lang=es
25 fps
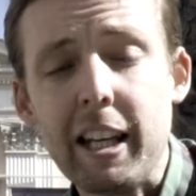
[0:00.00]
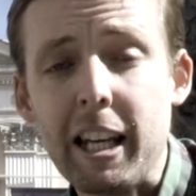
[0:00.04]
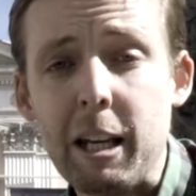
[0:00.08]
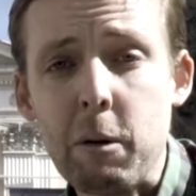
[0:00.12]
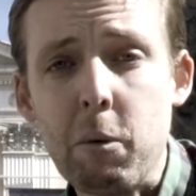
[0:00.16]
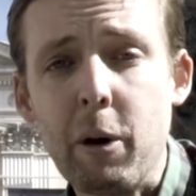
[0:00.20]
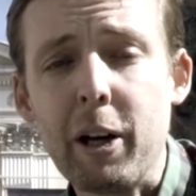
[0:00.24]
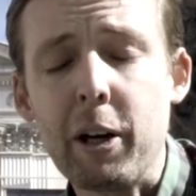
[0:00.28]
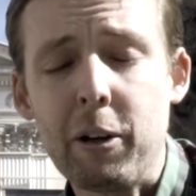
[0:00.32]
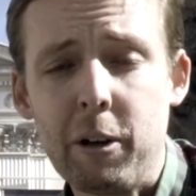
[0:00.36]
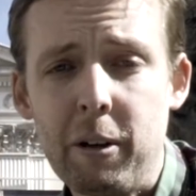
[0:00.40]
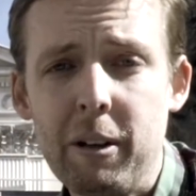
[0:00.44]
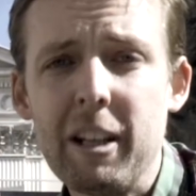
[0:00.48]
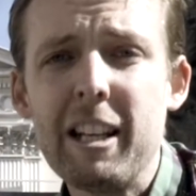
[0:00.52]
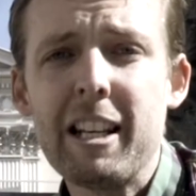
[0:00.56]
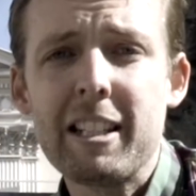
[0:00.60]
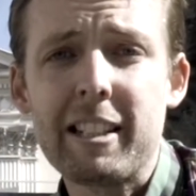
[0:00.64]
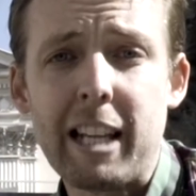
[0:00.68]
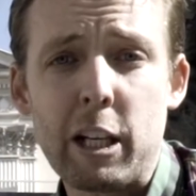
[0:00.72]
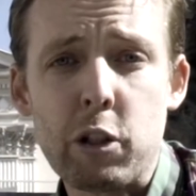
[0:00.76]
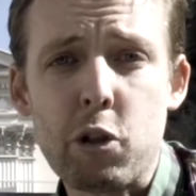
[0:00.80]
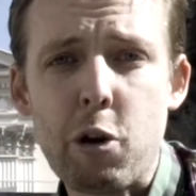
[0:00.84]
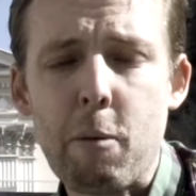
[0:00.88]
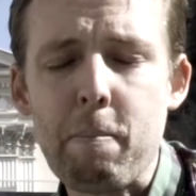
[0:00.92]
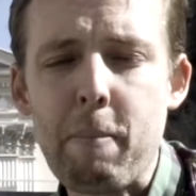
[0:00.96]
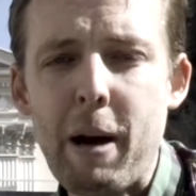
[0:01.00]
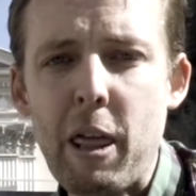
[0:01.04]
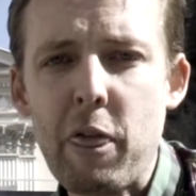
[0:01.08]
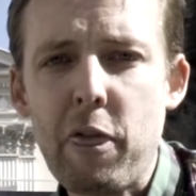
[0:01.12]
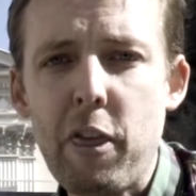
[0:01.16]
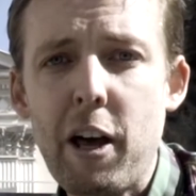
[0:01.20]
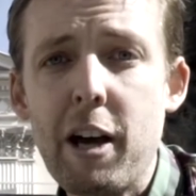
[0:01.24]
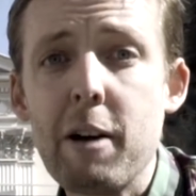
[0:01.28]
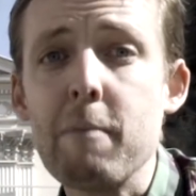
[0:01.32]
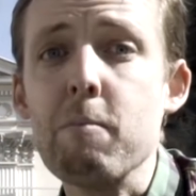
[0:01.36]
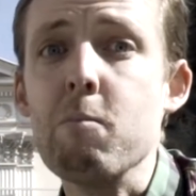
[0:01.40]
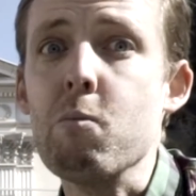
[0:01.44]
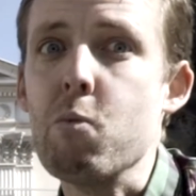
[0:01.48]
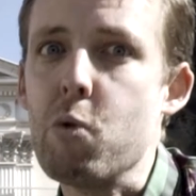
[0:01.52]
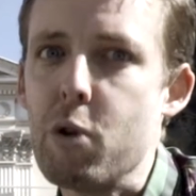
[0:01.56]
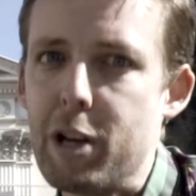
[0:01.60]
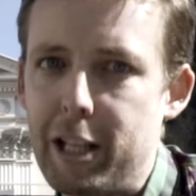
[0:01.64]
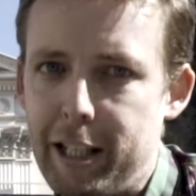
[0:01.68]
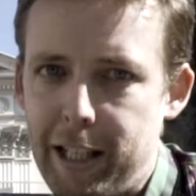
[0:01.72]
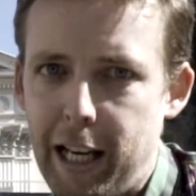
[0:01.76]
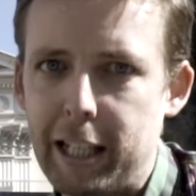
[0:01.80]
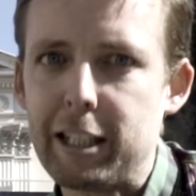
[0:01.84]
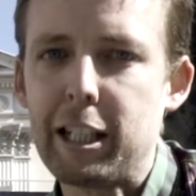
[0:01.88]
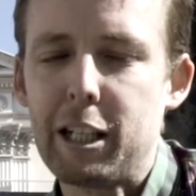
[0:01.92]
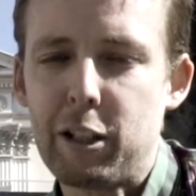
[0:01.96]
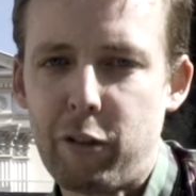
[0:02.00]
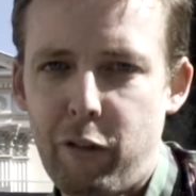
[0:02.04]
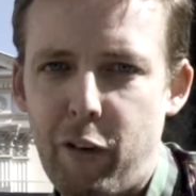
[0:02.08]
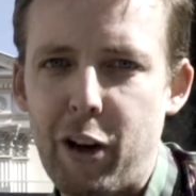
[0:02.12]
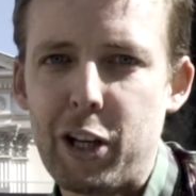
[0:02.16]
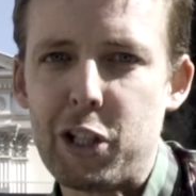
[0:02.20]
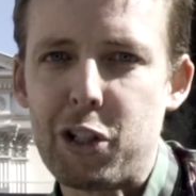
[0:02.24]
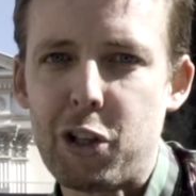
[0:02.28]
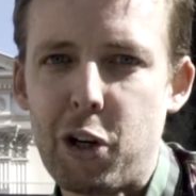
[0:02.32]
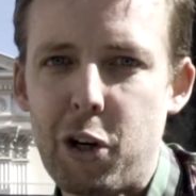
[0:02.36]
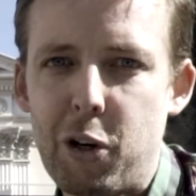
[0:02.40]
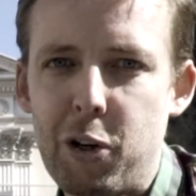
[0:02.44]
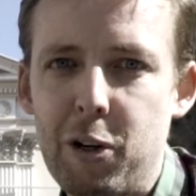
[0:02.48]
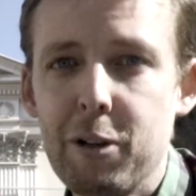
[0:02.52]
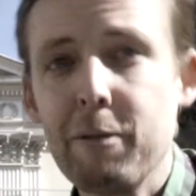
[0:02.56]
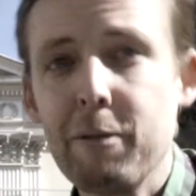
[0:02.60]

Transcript: Y bueno, Sancho Panza muy satisfecho.